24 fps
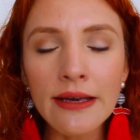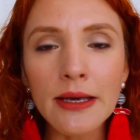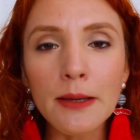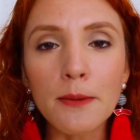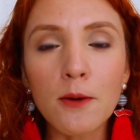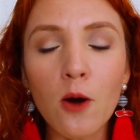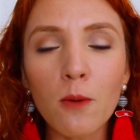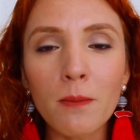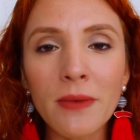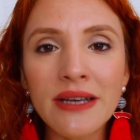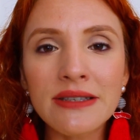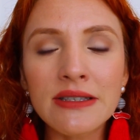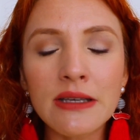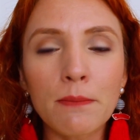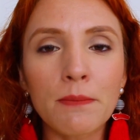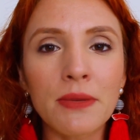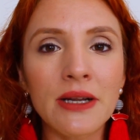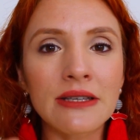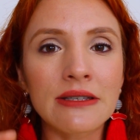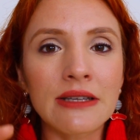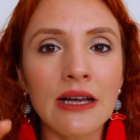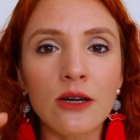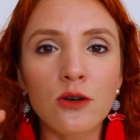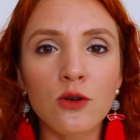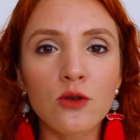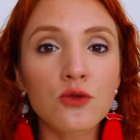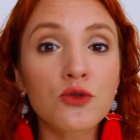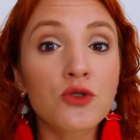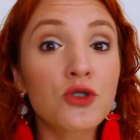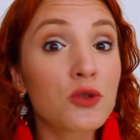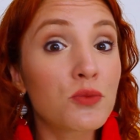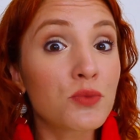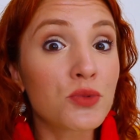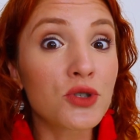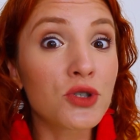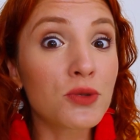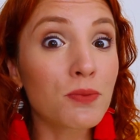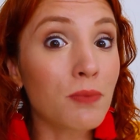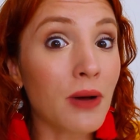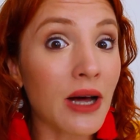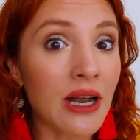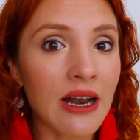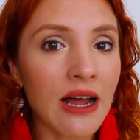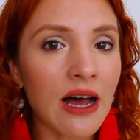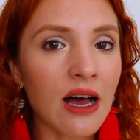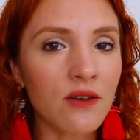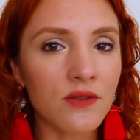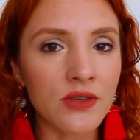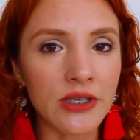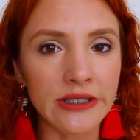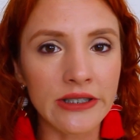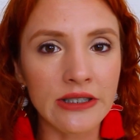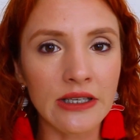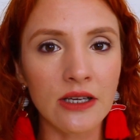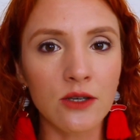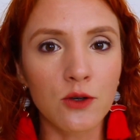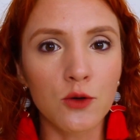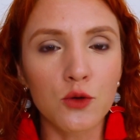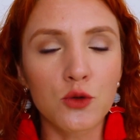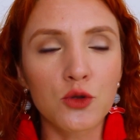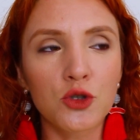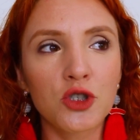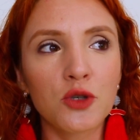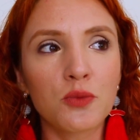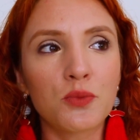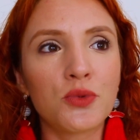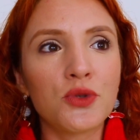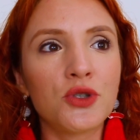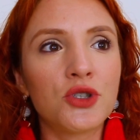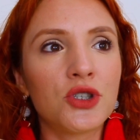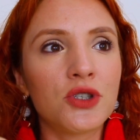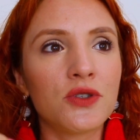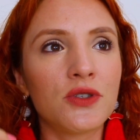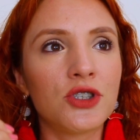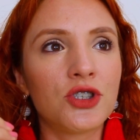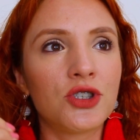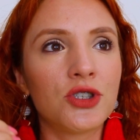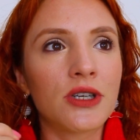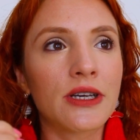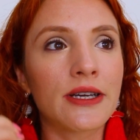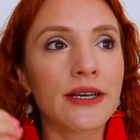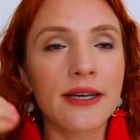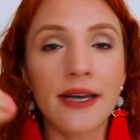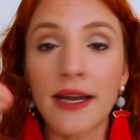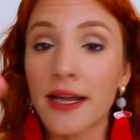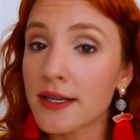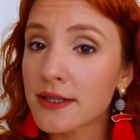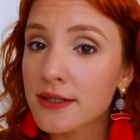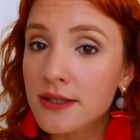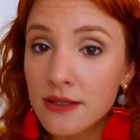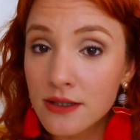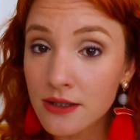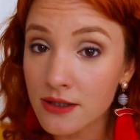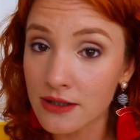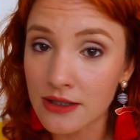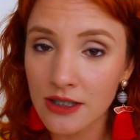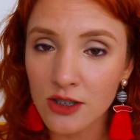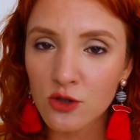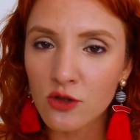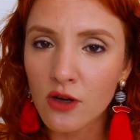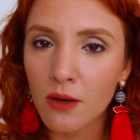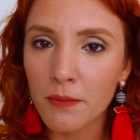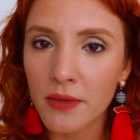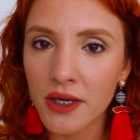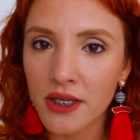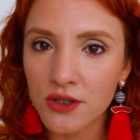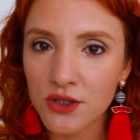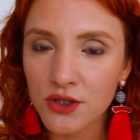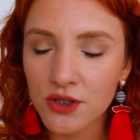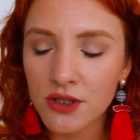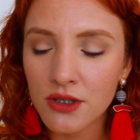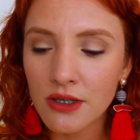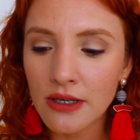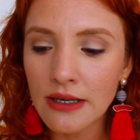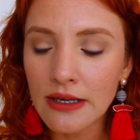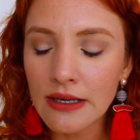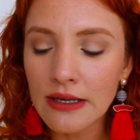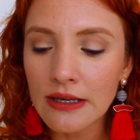E comece a plantar outro tipo de palavras aí, outro tipo de, de crenças na sua mente,